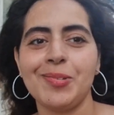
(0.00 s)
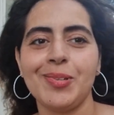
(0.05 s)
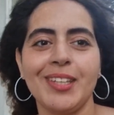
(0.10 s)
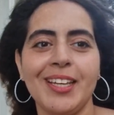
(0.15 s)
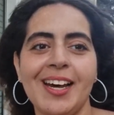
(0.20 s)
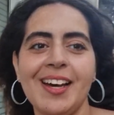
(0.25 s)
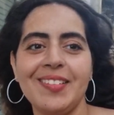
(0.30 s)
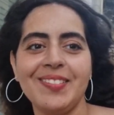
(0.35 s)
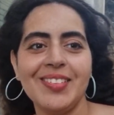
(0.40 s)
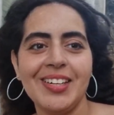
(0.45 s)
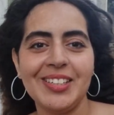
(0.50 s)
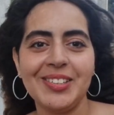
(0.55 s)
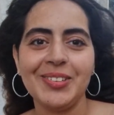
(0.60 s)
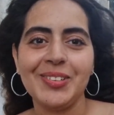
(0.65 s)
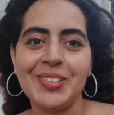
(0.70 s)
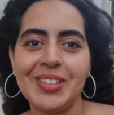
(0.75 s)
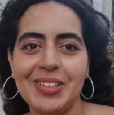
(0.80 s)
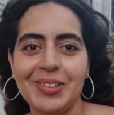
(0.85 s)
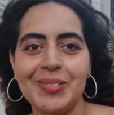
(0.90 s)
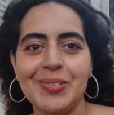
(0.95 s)
tu travailles
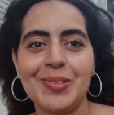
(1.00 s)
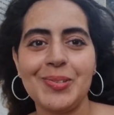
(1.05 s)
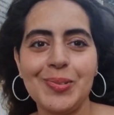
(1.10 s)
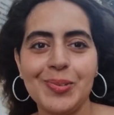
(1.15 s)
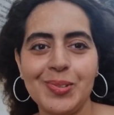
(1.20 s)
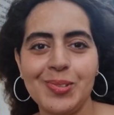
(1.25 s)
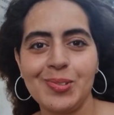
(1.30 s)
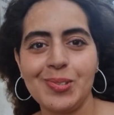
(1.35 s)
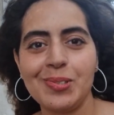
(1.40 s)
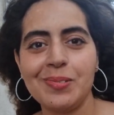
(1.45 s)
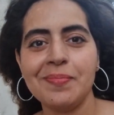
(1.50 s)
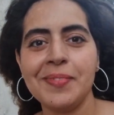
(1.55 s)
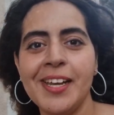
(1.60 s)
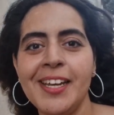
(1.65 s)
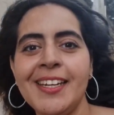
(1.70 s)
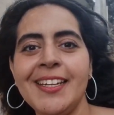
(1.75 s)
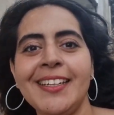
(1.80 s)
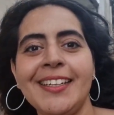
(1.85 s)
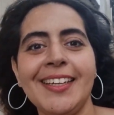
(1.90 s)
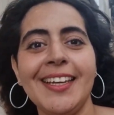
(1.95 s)
dans les ressources
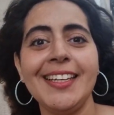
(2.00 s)
humaines,